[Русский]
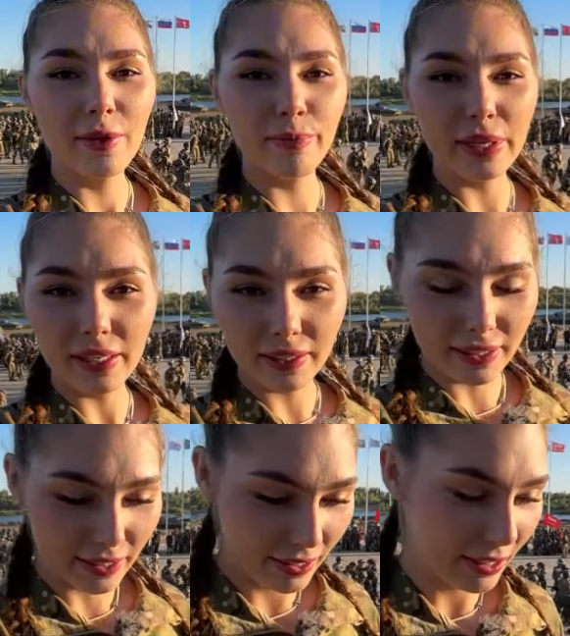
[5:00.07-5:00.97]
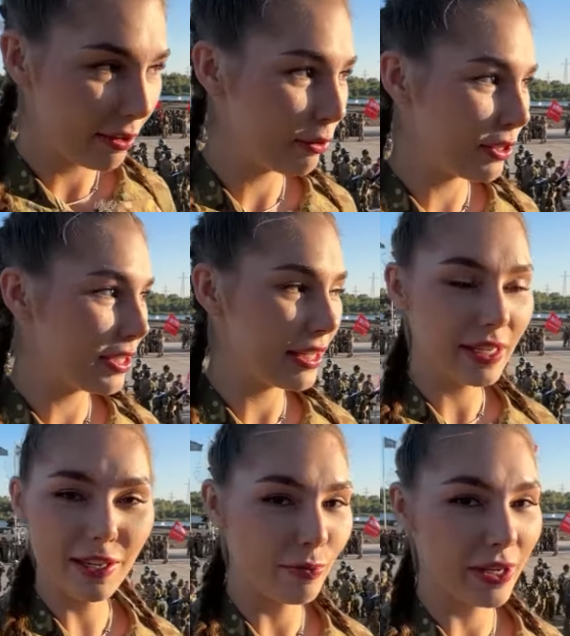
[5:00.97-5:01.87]
белые, там вот за
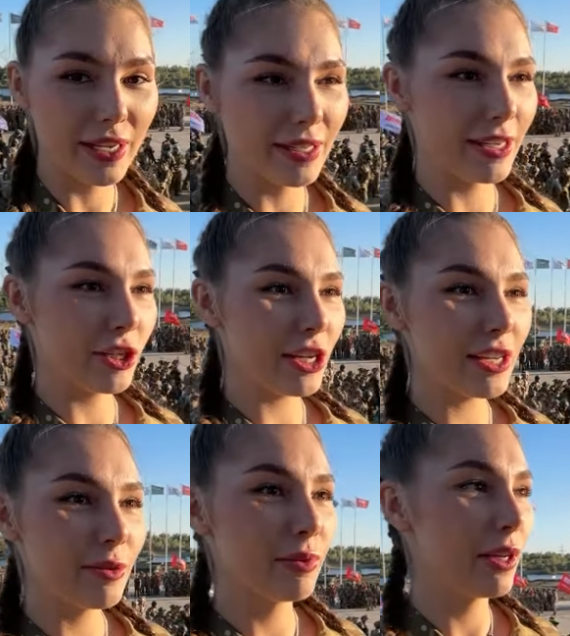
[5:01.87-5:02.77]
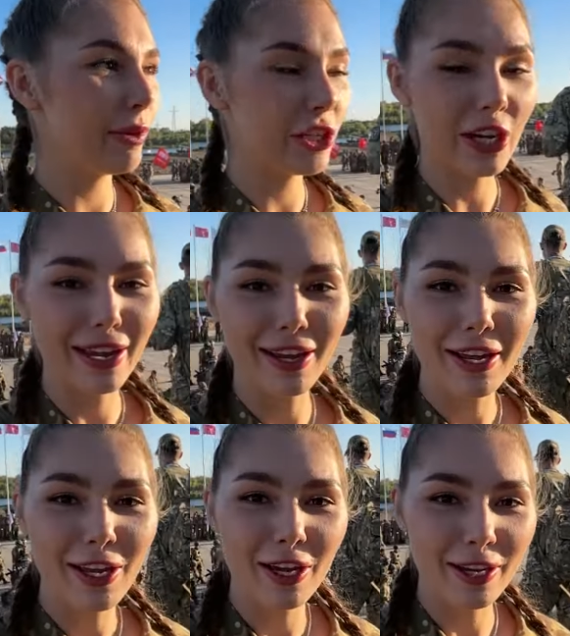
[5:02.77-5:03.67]
центр принятия решения была большая
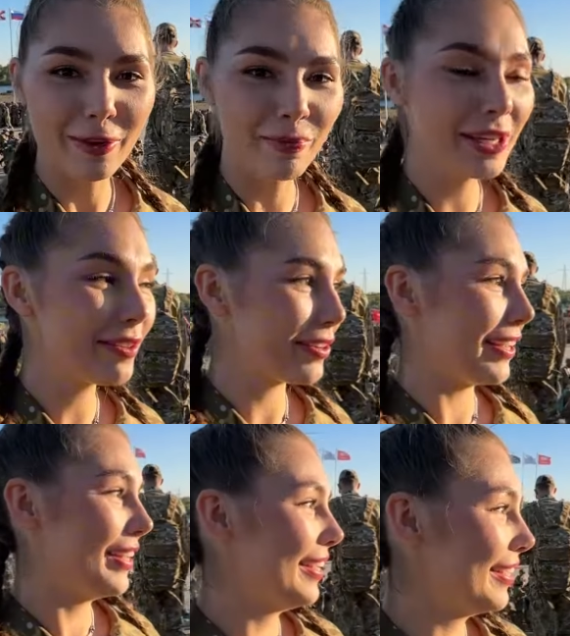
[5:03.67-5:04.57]
э, битва,